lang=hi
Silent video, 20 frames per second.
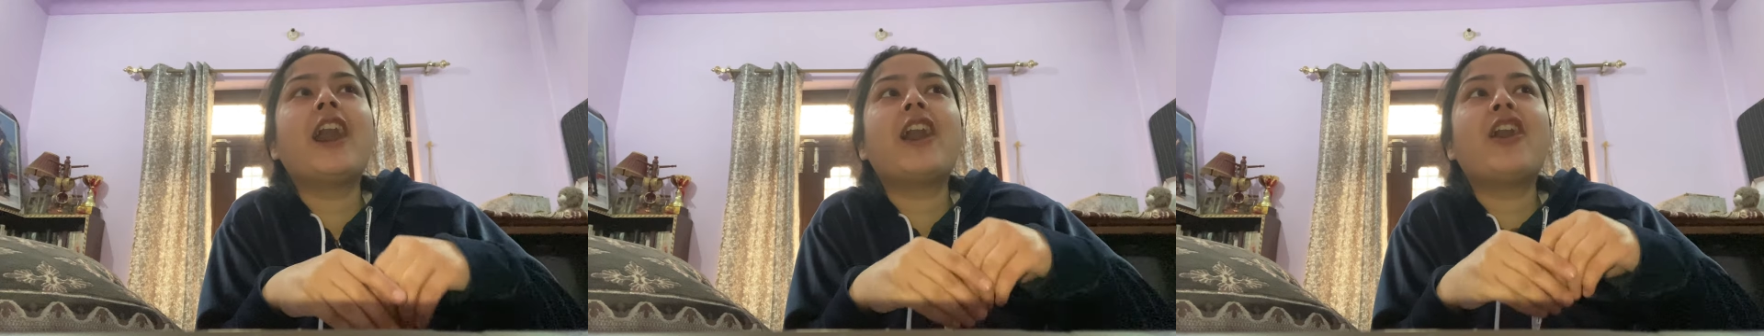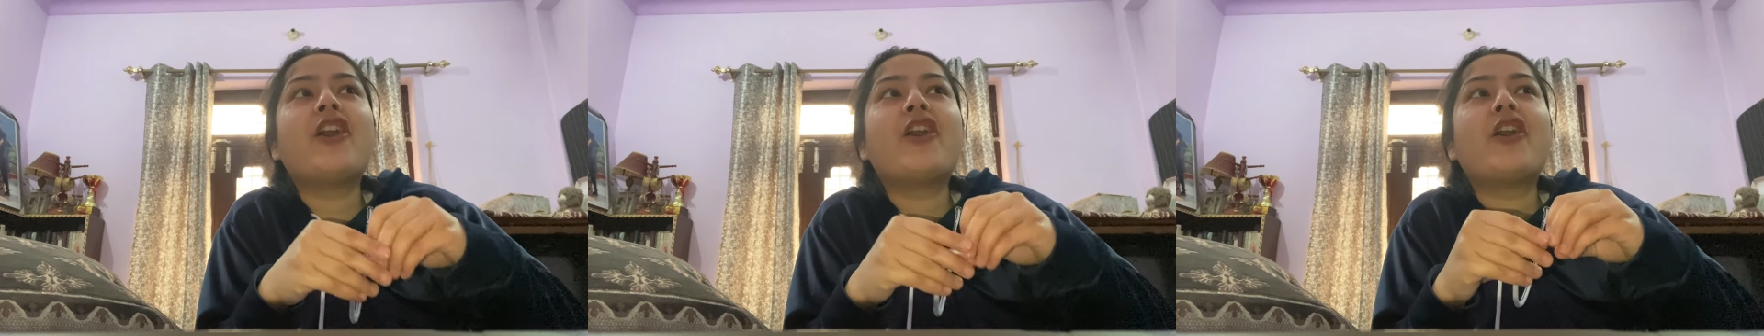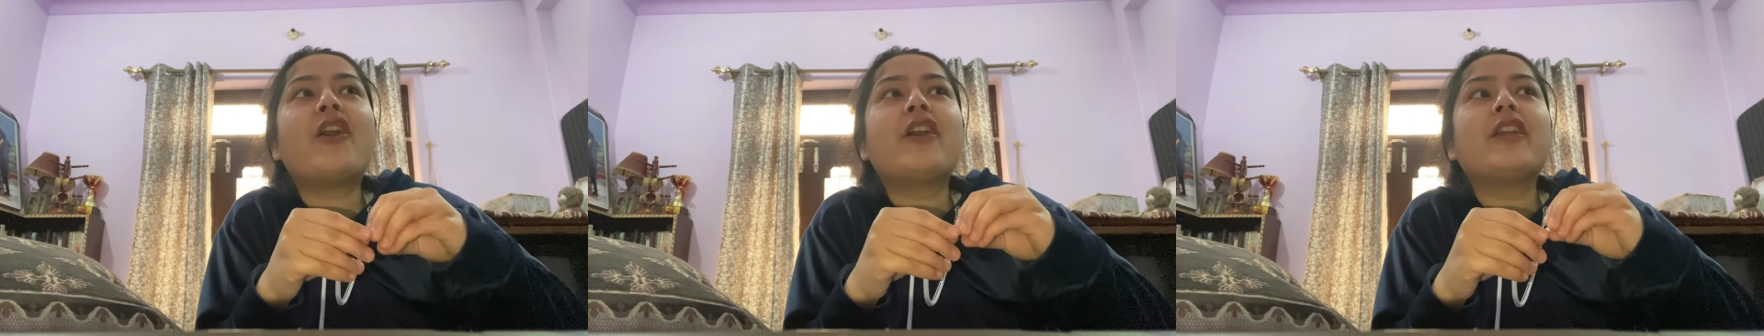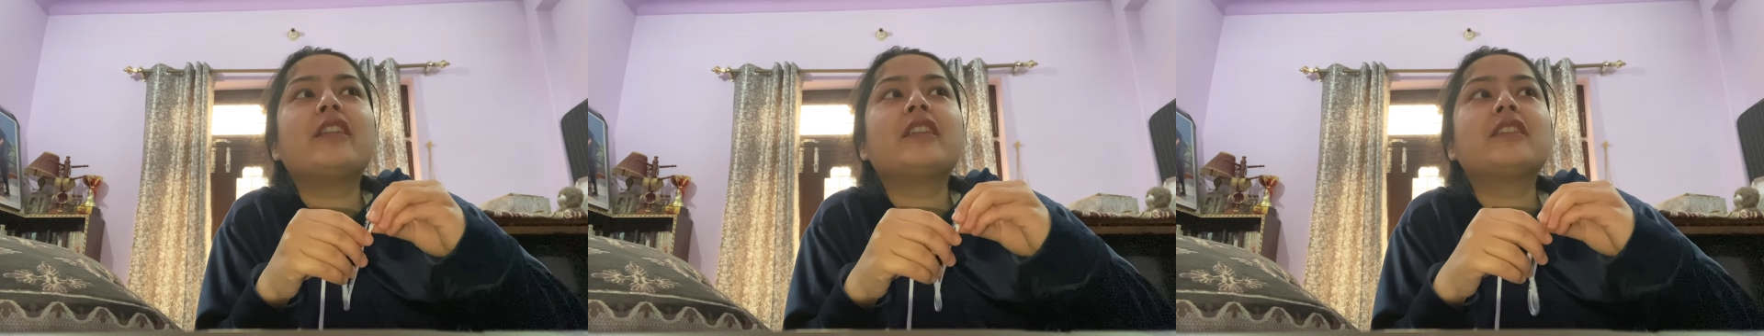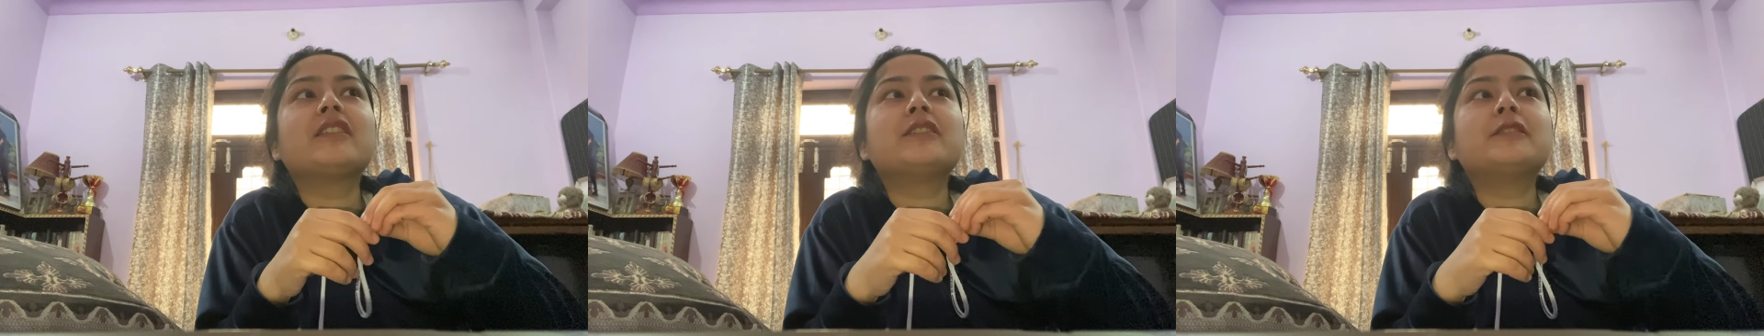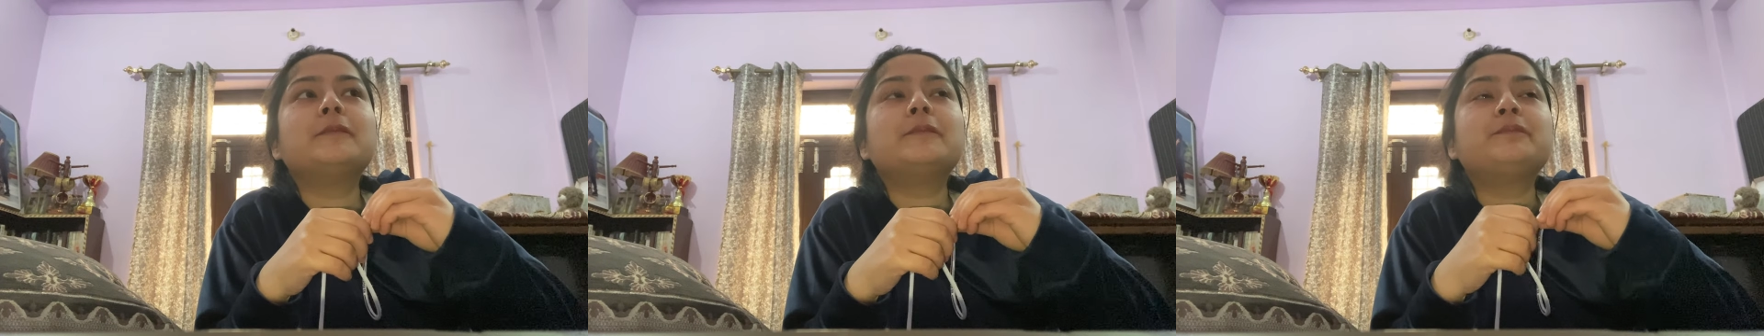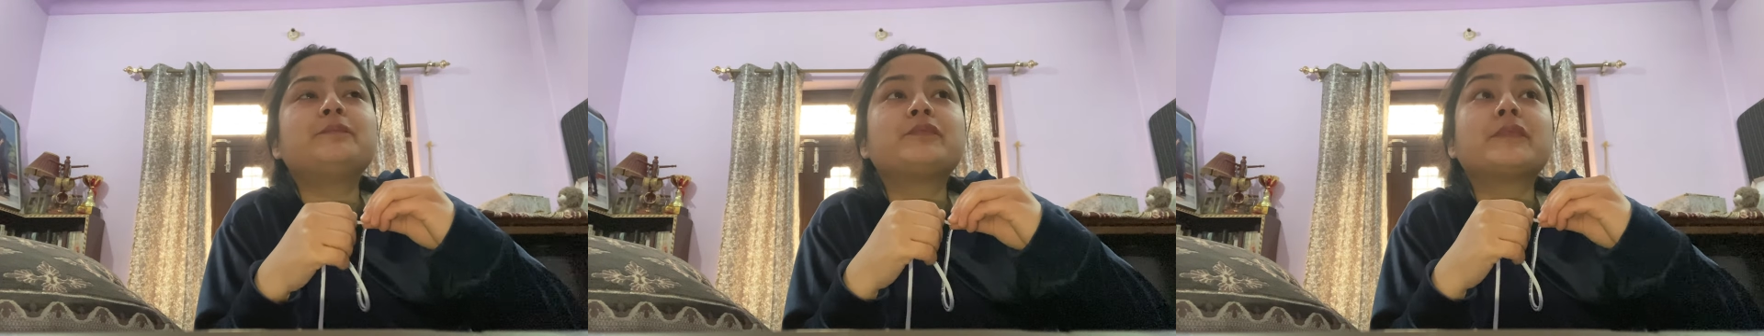और
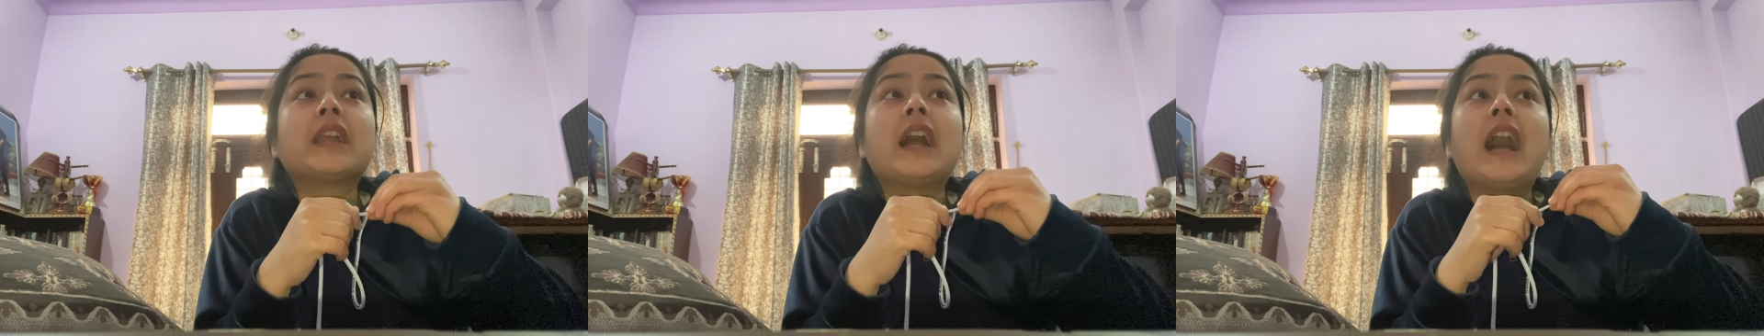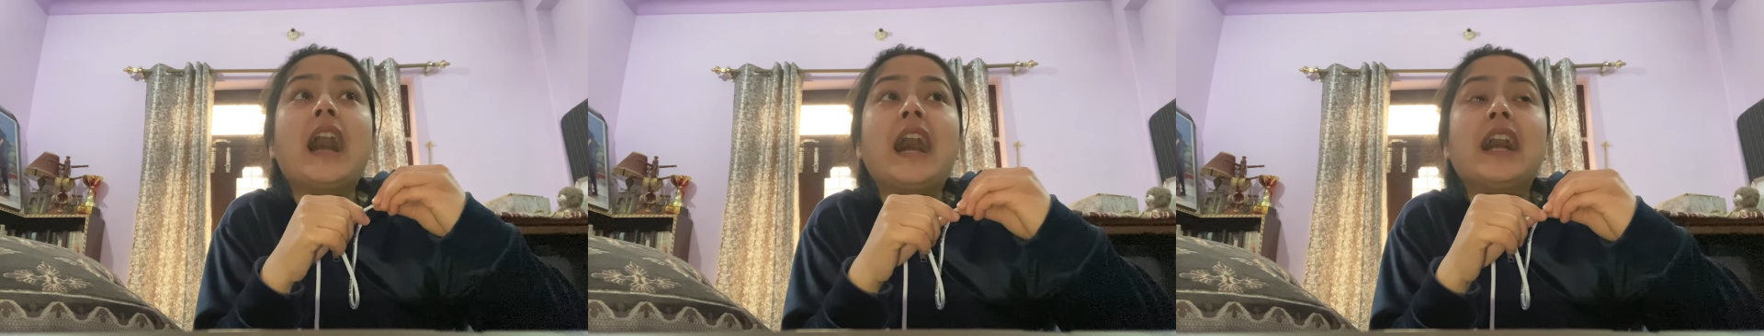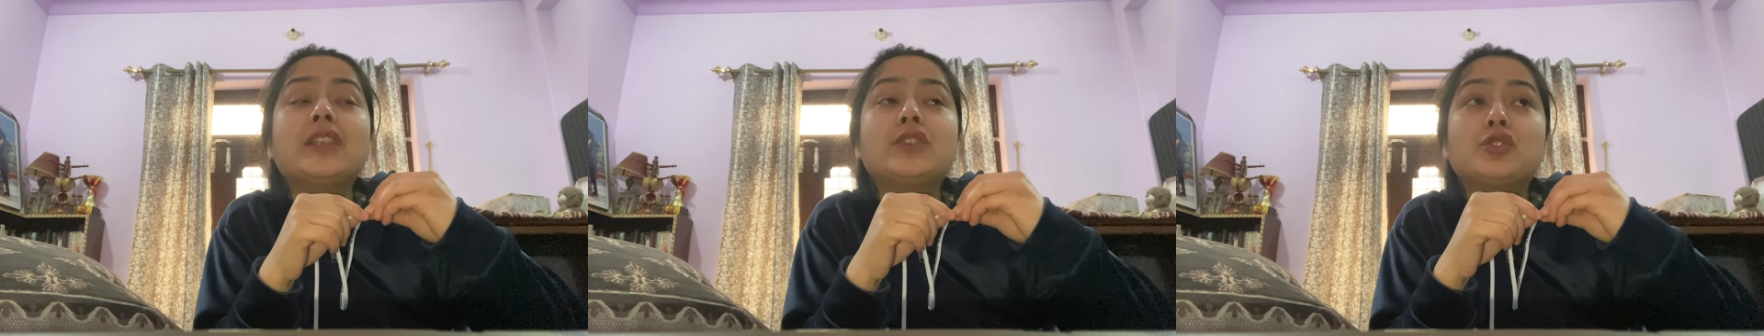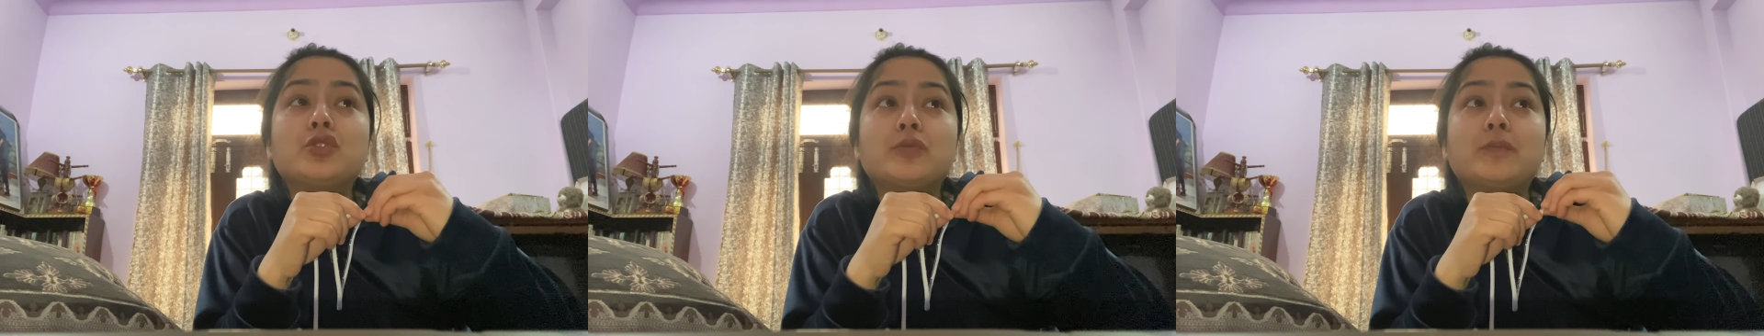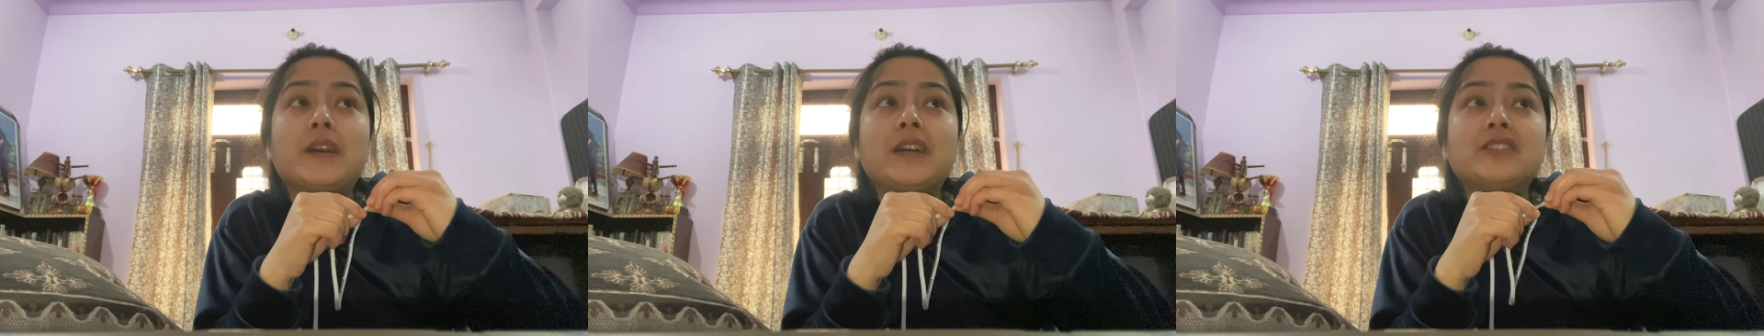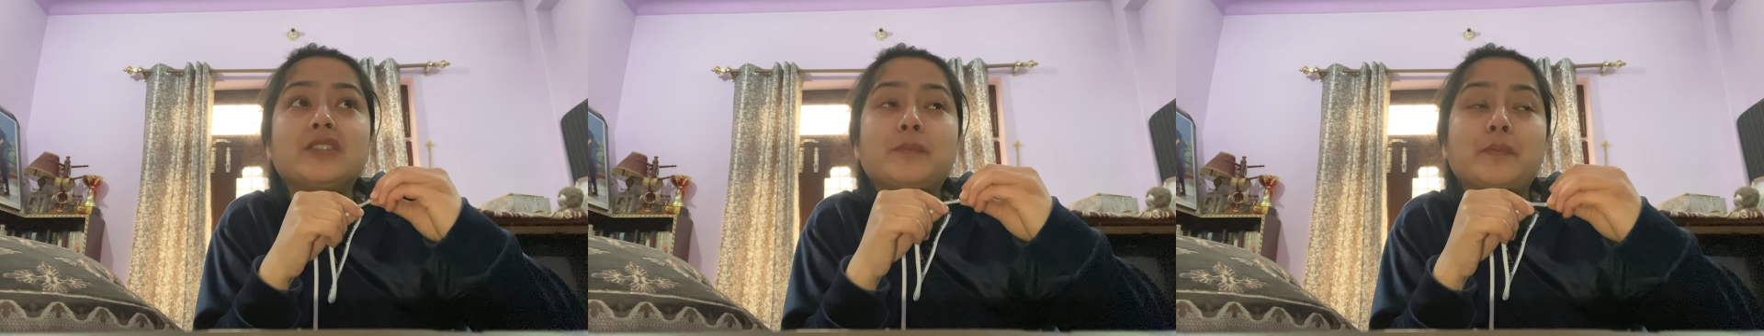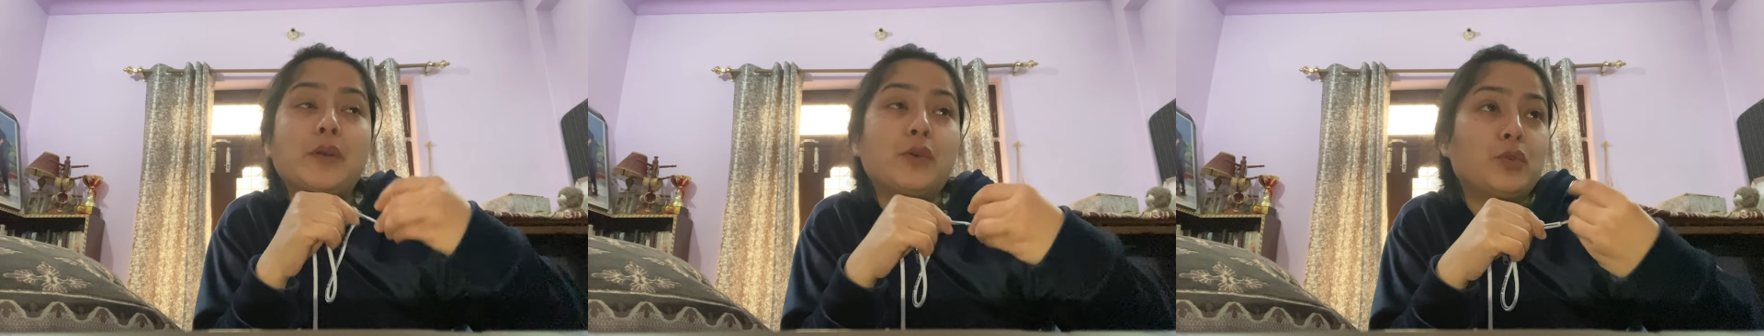आज सुबह
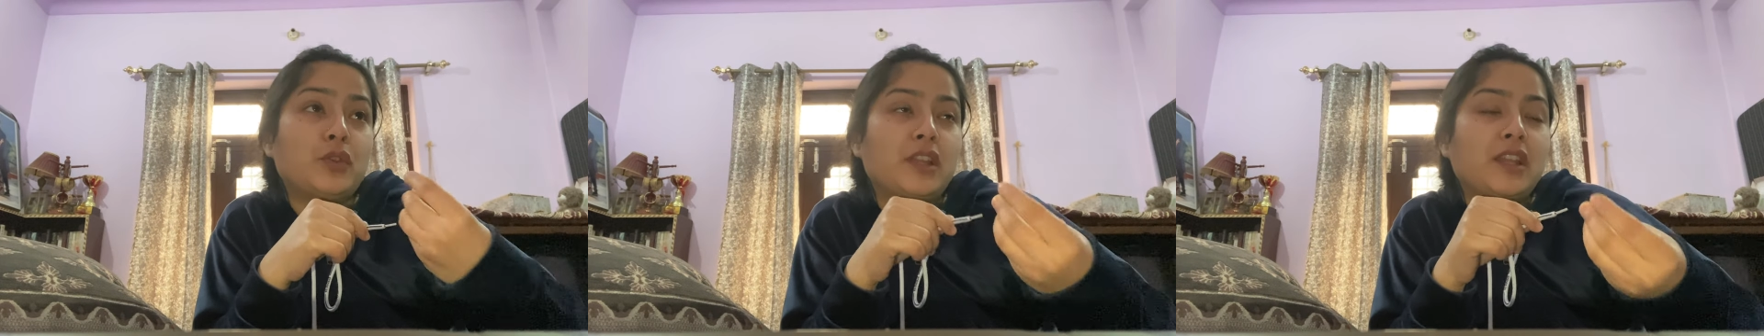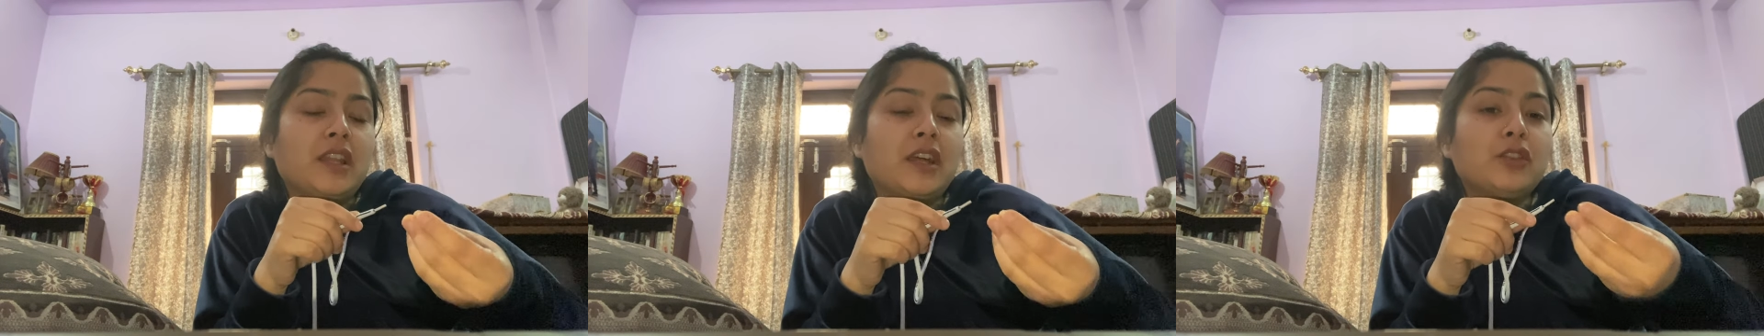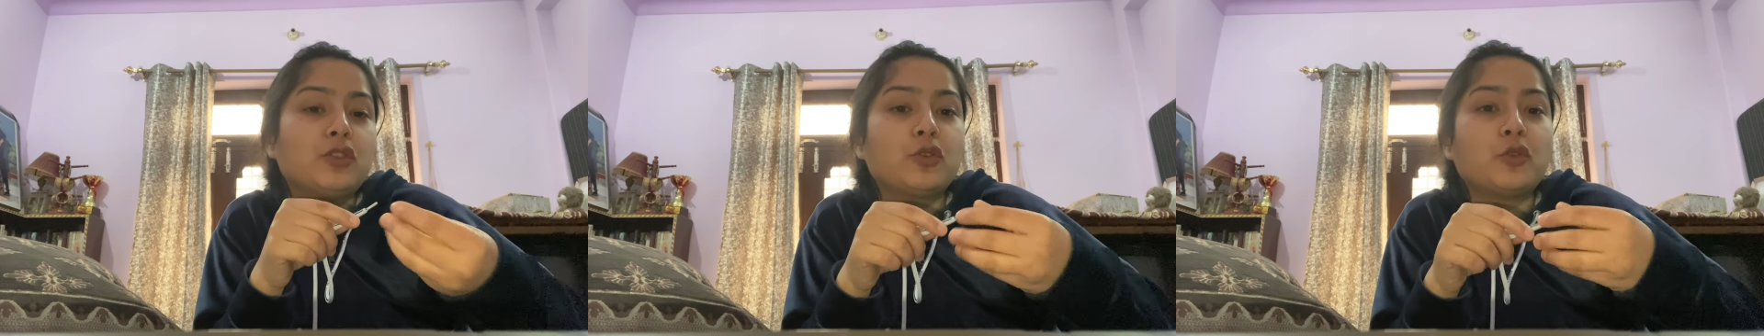जब मैं उठी ना